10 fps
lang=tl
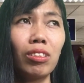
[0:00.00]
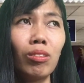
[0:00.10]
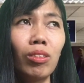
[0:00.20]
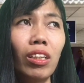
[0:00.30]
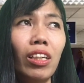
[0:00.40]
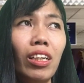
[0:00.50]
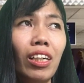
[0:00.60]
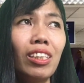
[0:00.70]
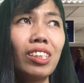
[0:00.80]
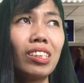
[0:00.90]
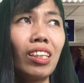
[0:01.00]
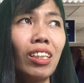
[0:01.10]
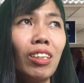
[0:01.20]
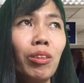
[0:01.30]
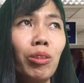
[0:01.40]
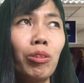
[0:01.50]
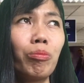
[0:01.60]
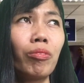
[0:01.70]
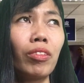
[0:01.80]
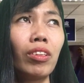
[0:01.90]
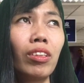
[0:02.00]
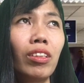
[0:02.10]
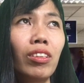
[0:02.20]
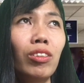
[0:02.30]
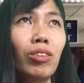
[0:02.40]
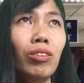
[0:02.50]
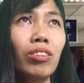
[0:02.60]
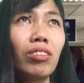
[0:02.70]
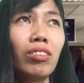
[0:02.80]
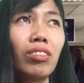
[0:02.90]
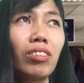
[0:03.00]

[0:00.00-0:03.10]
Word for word: So, alis tayo yung